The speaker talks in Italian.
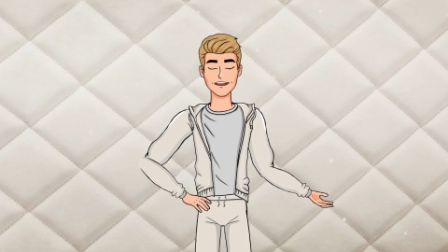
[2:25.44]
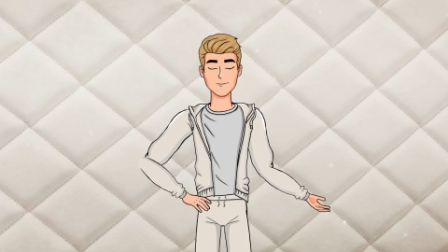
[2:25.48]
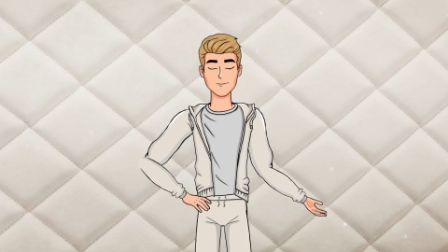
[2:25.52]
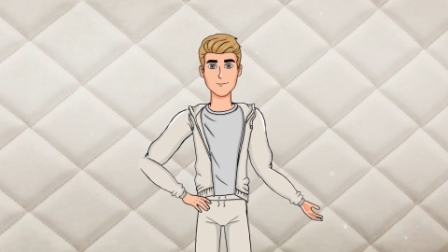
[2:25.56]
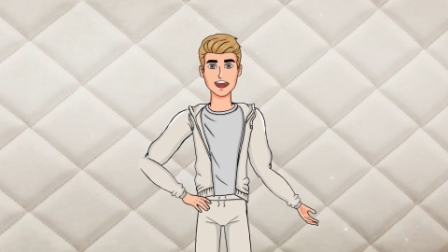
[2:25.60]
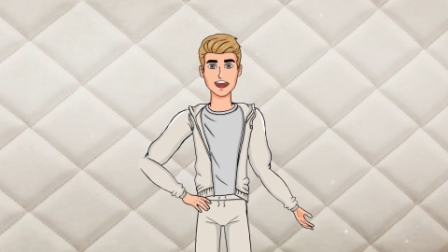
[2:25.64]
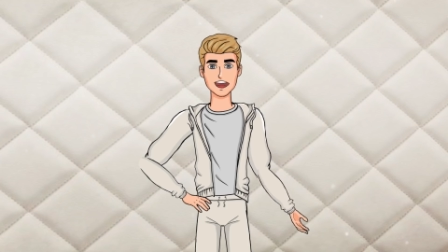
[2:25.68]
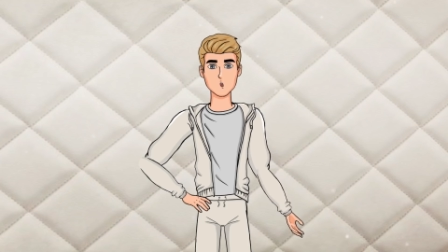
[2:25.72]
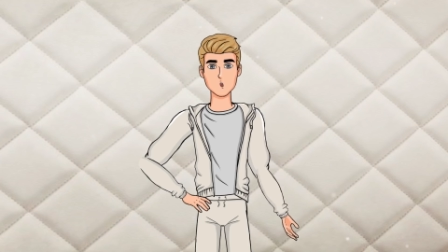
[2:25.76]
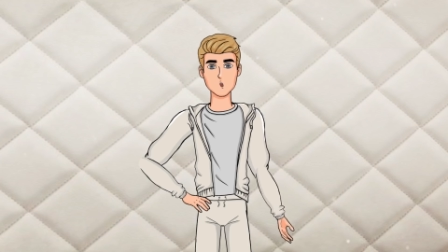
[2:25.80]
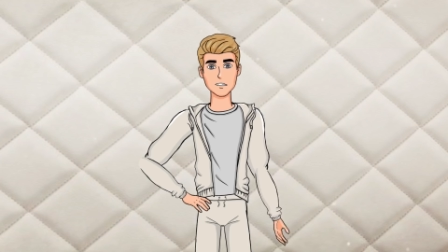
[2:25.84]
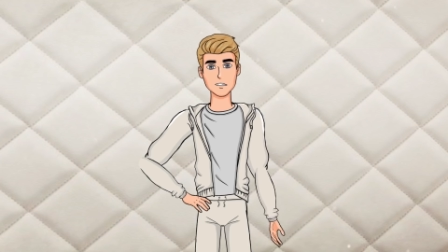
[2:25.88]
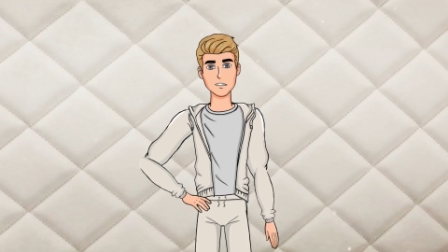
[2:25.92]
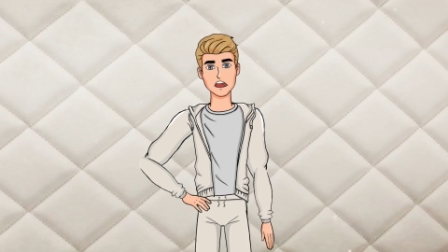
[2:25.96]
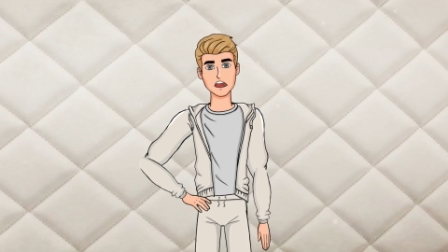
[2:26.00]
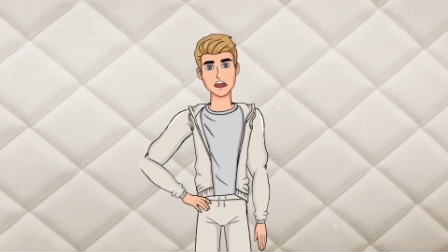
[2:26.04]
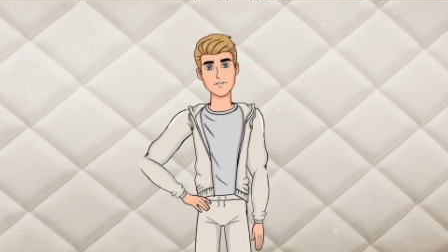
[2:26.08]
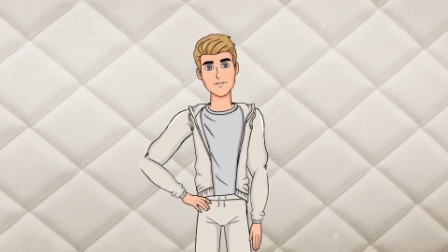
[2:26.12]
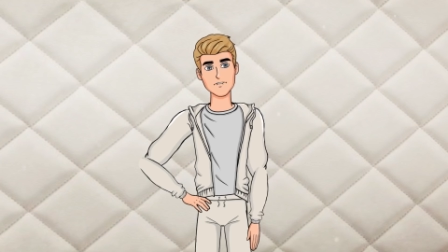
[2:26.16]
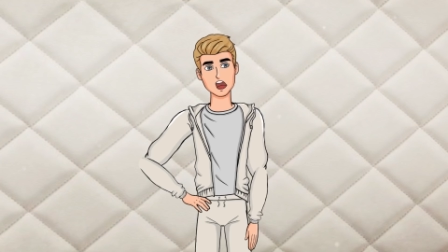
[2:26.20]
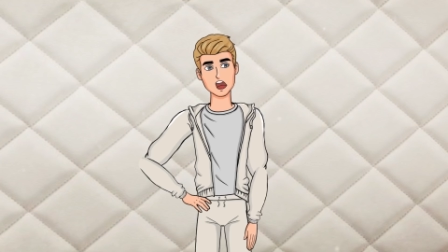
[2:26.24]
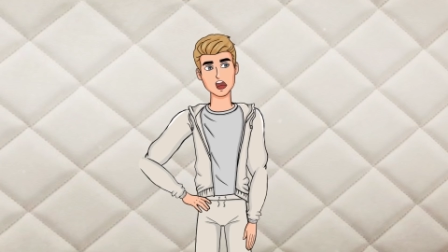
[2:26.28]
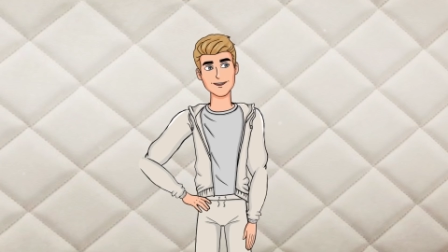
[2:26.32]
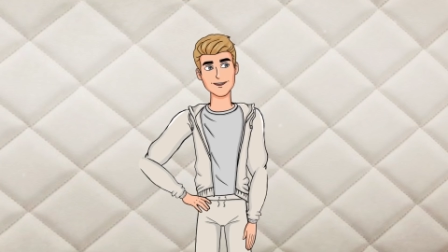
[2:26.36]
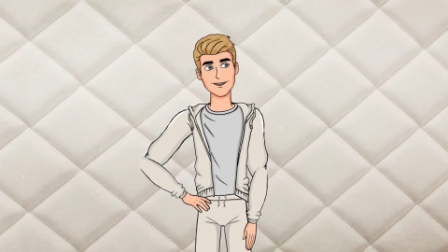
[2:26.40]

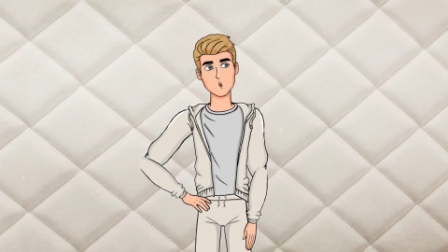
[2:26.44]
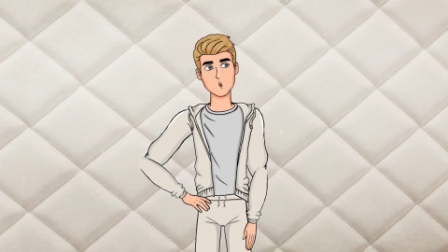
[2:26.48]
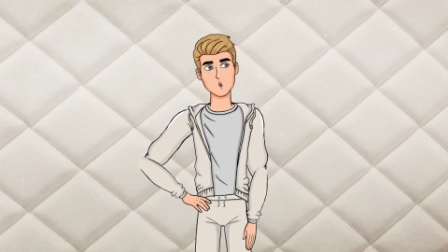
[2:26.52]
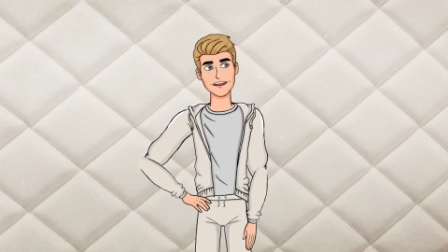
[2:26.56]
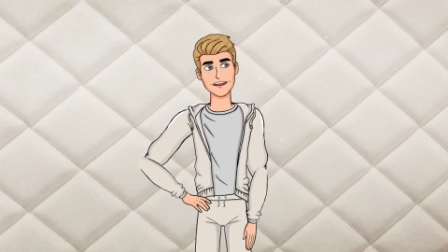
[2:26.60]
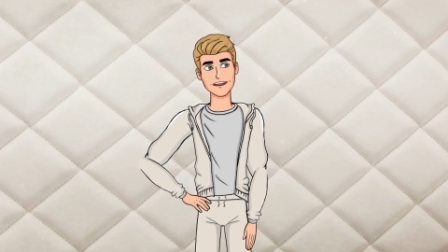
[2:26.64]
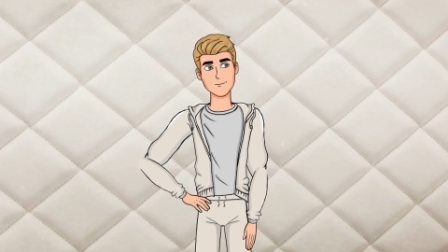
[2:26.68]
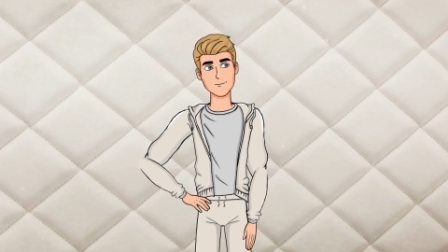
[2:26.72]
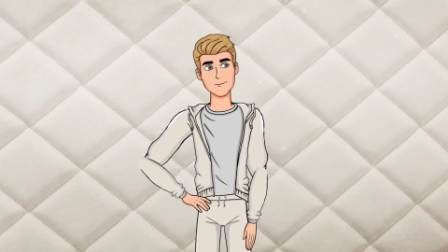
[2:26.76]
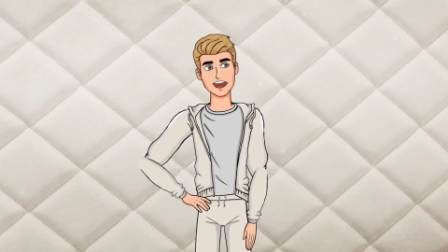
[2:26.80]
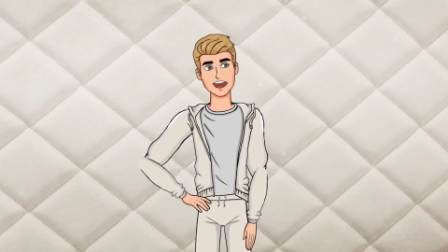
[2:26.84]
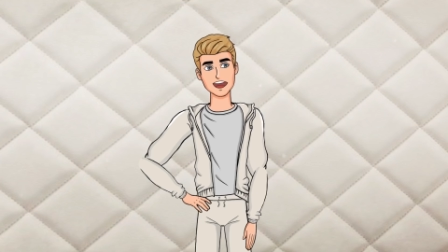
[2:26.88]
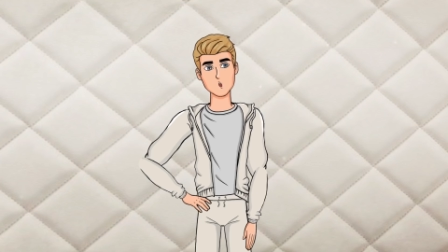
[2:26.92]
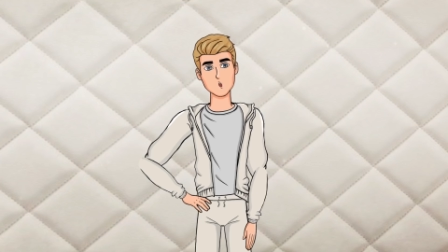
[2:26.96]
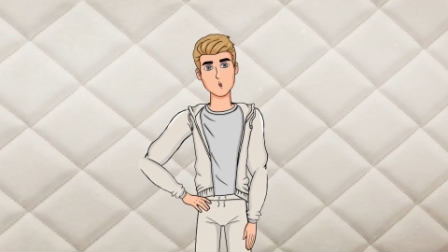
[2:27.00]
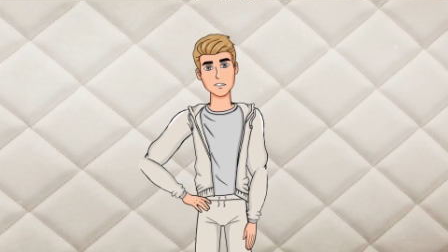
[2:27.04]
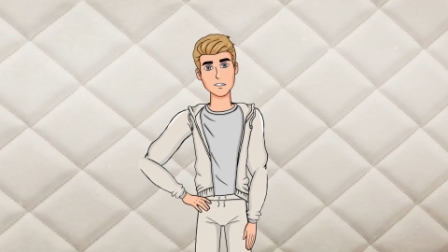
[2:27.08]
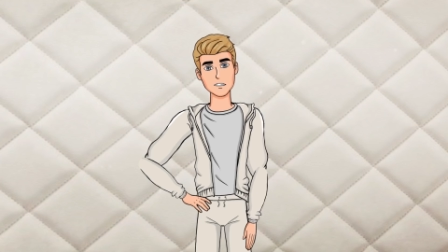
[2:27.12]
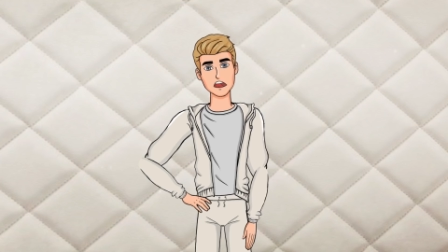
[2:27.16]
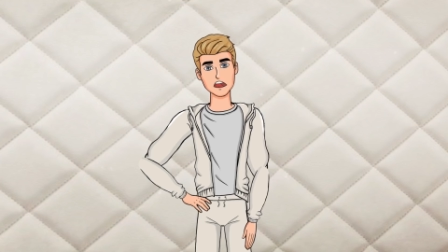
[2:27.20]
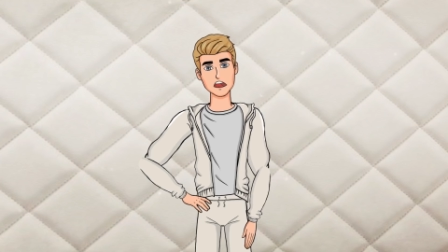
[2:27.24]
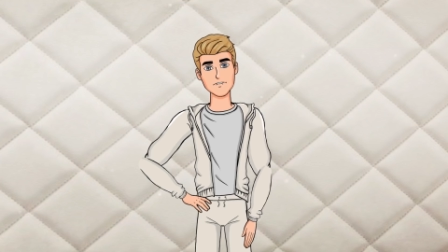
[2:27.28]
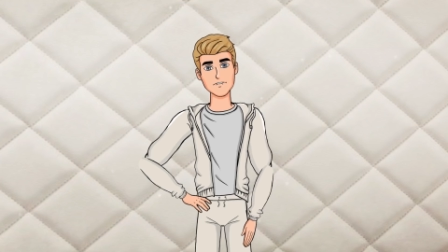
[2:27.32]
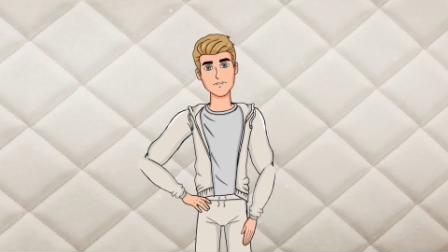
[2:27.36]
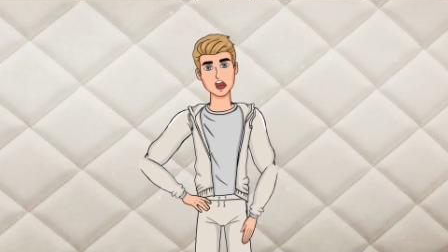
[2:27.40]
Ovviamente pensavo
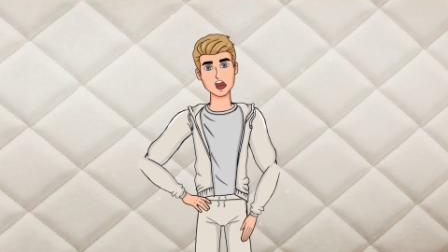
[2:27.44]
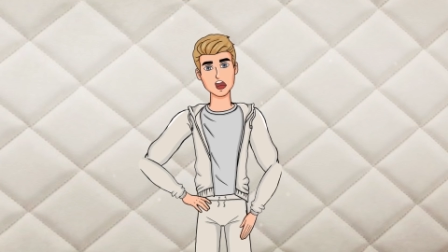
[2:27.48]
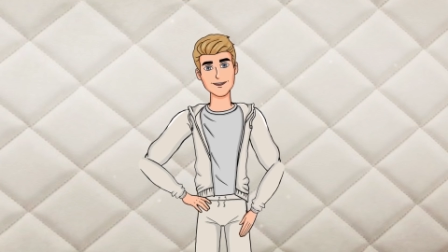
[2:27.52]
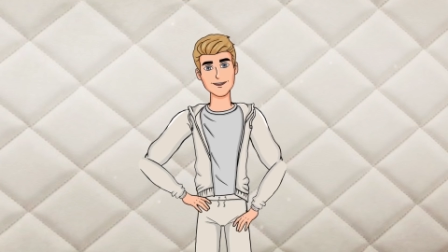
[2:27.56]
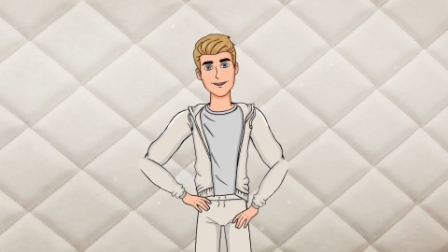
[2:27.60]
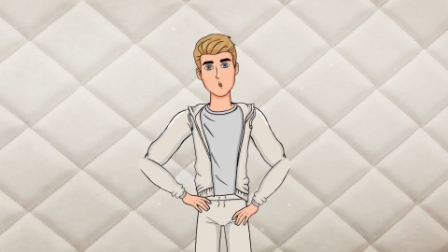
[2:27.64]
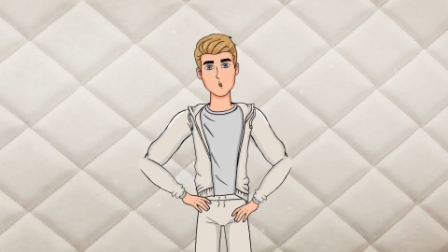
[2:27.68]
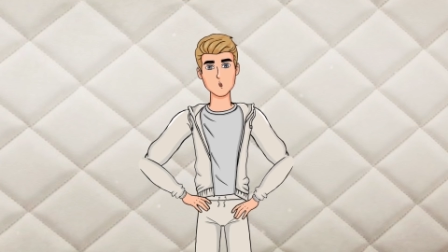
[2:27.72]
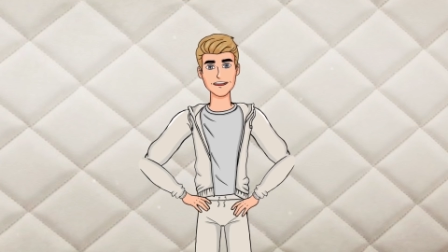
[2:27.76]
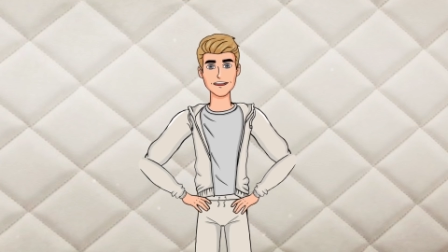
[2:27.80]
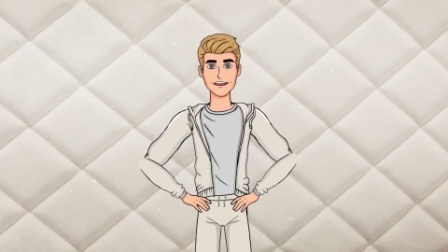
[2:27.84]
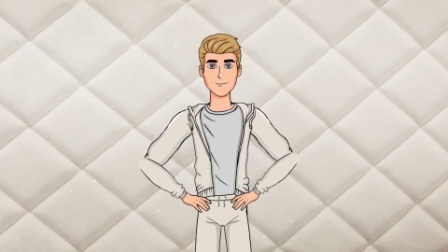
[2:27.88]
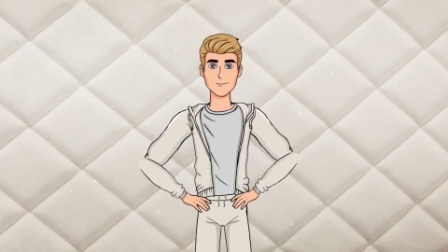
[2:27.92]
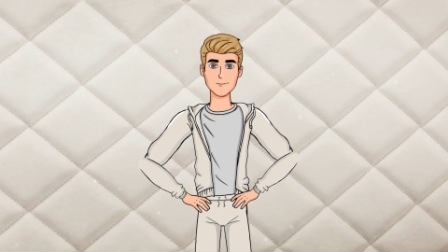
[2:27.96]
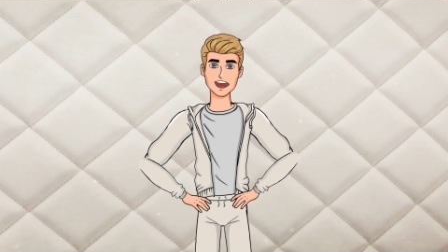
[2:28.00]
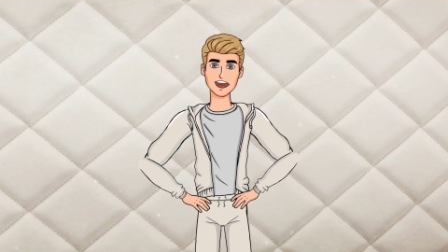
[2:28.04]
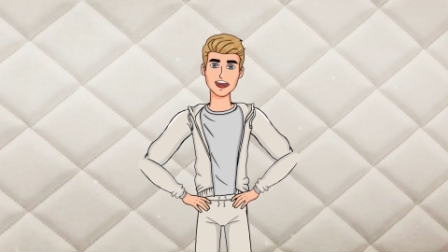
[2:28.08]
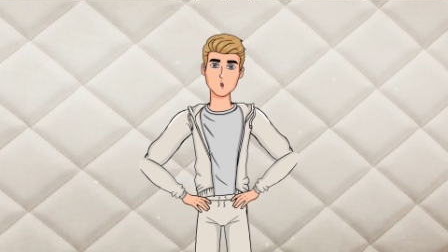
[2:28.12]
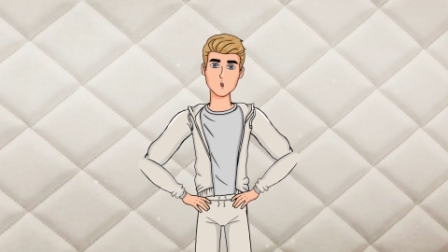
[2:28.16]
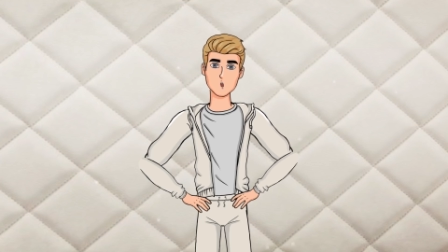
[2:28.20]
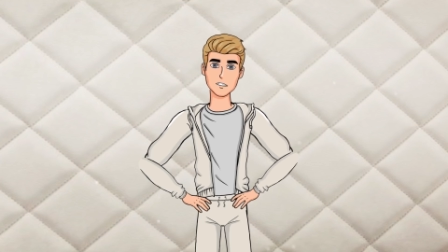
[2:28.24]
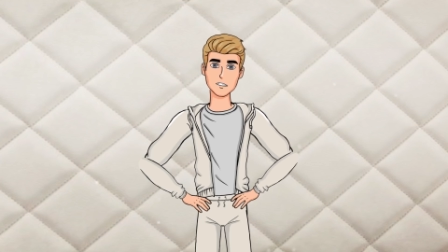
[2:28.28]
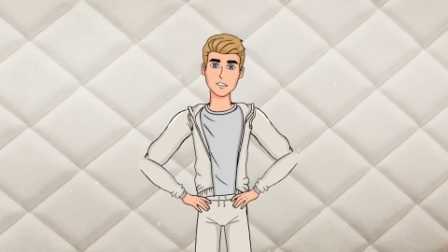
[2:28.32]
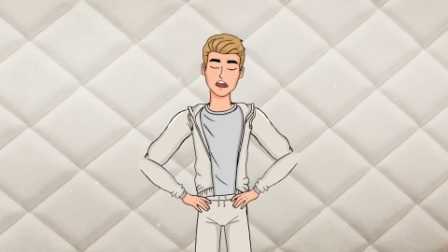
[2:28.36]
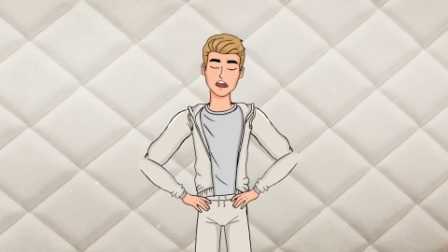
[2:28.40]
che fossi pazzo perché